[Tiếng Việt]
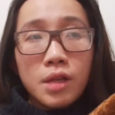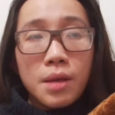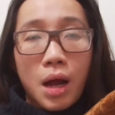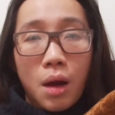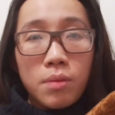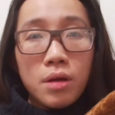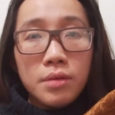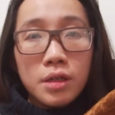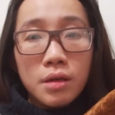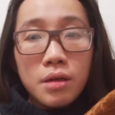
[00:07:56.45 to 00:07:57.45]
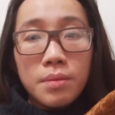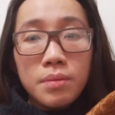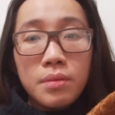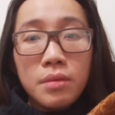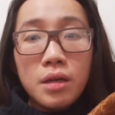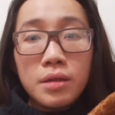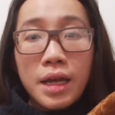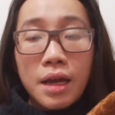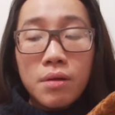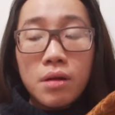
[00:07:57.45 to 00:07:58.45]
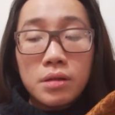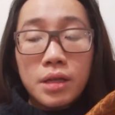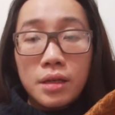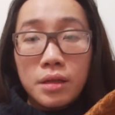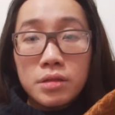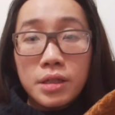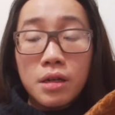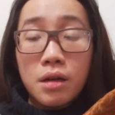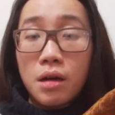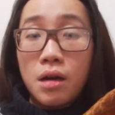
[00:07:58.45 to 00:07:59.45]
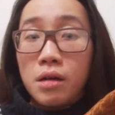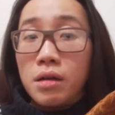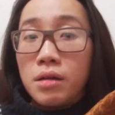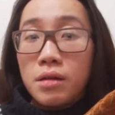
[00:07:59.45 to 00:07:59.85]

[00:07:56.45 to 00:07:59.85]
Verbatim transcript: khi mà học lớn những cái lớp lớn cao hơn thì nó sẽ cực hơn